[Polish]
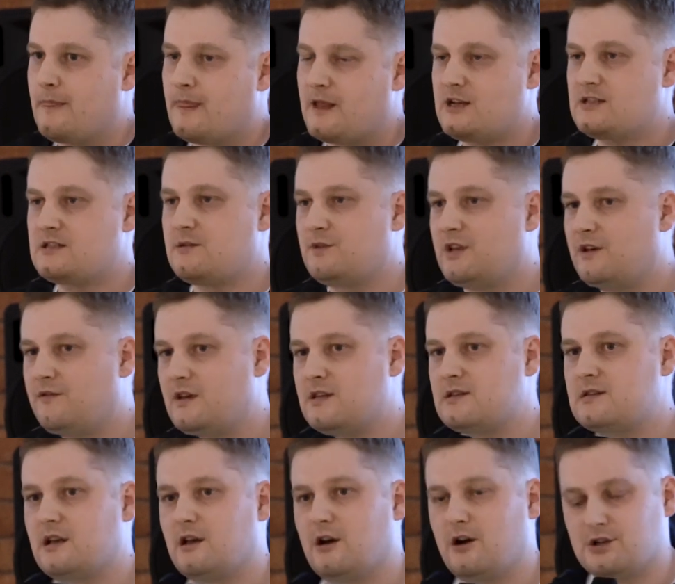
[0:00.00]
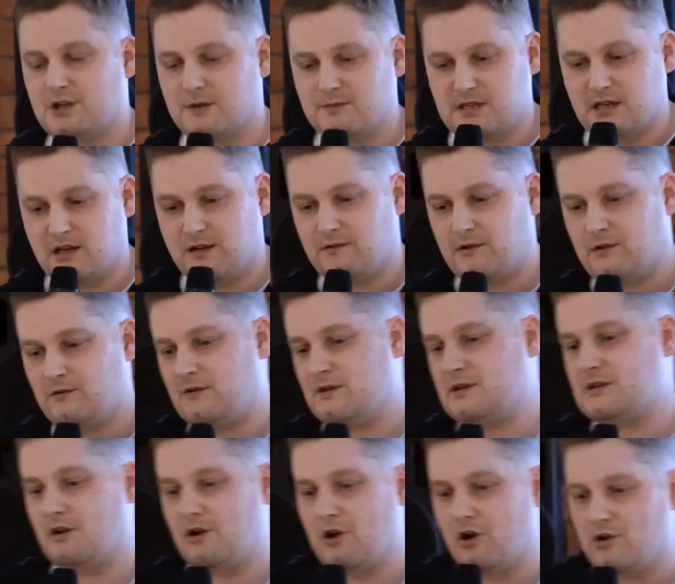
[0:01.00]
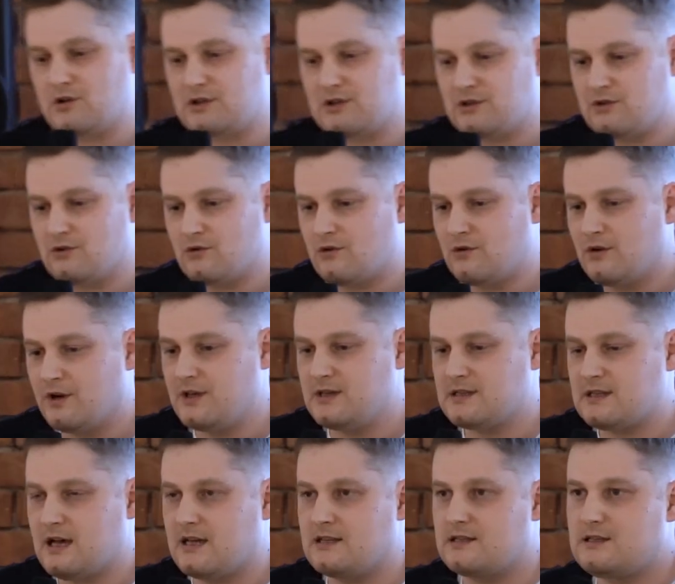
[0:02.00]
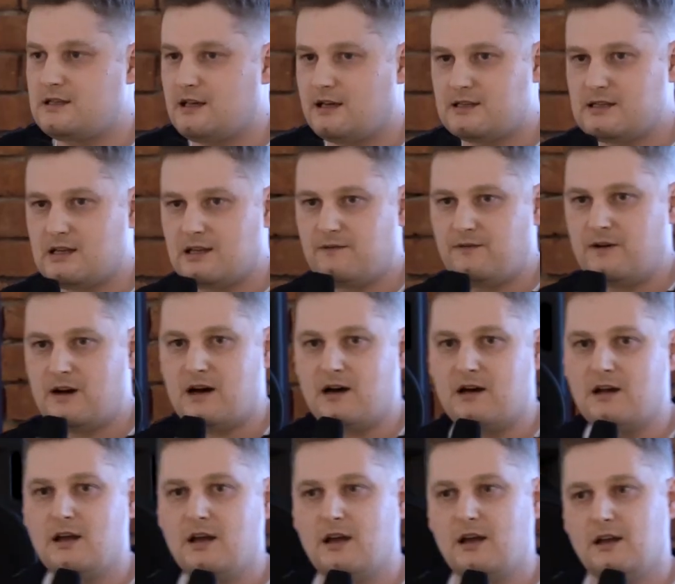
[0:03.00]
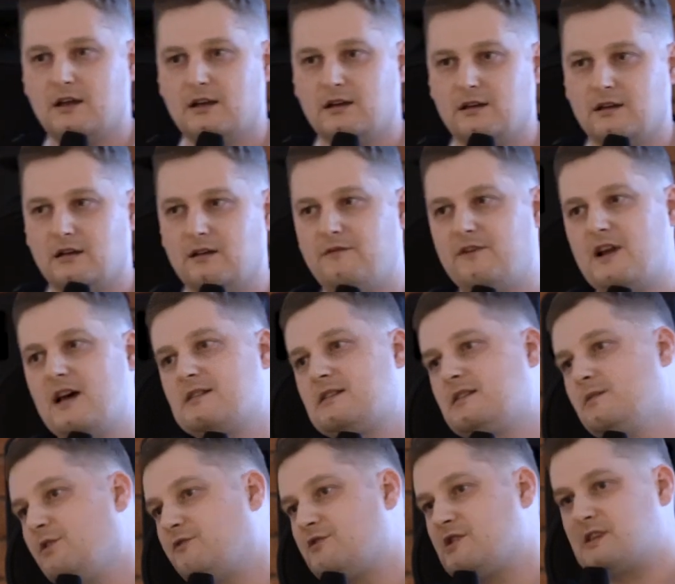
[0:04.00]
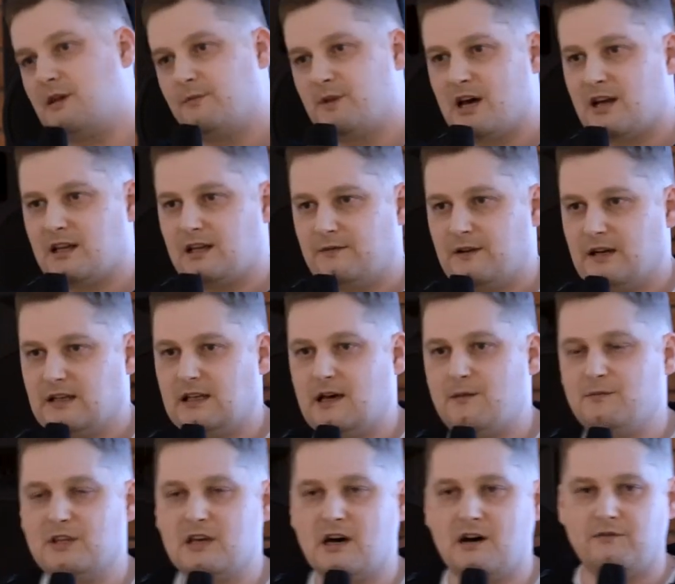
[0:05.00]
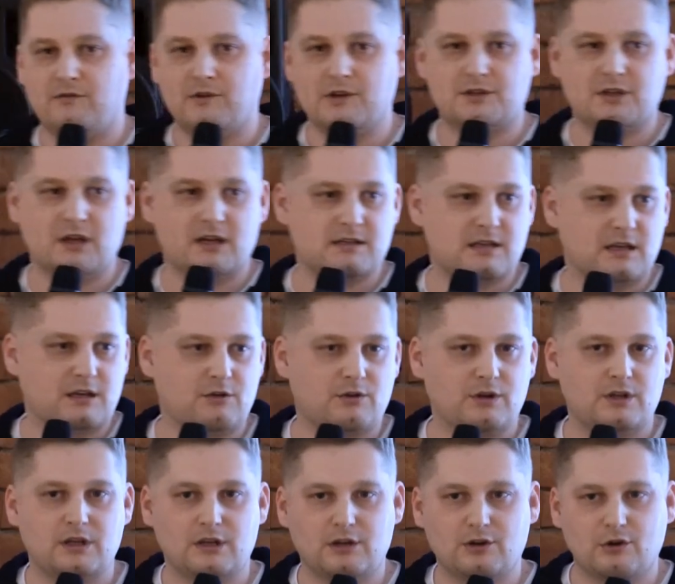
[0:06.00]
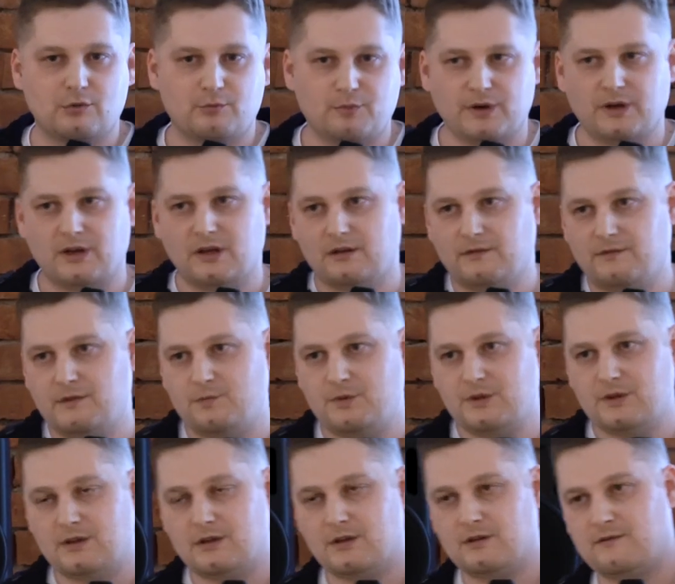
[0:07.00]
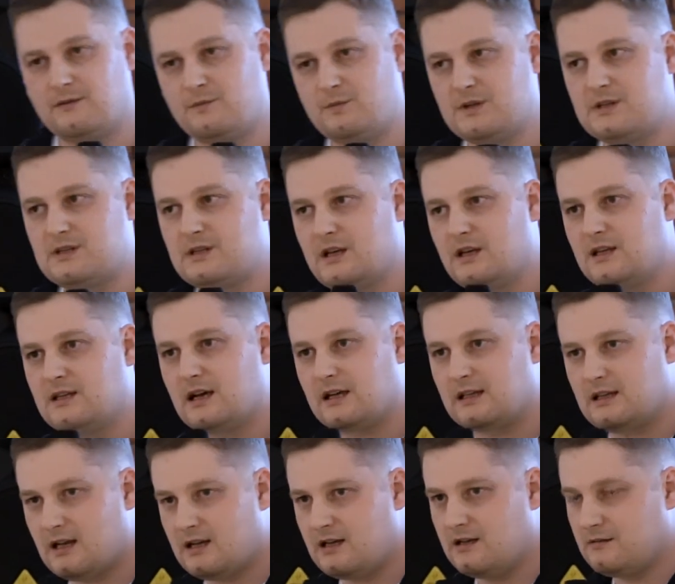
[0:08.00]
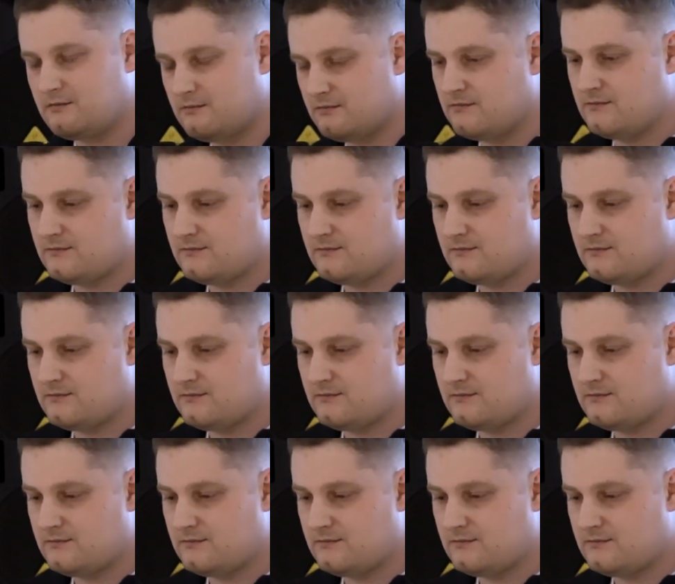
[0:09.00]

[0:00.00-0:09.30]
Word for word: razy mniej więcej 8 serwerów, to jest około 100 instancji EC2 y, wraz z tymi wszystkimi artefaktami na AWS, jak security Group, VP, VPC i tak dalej.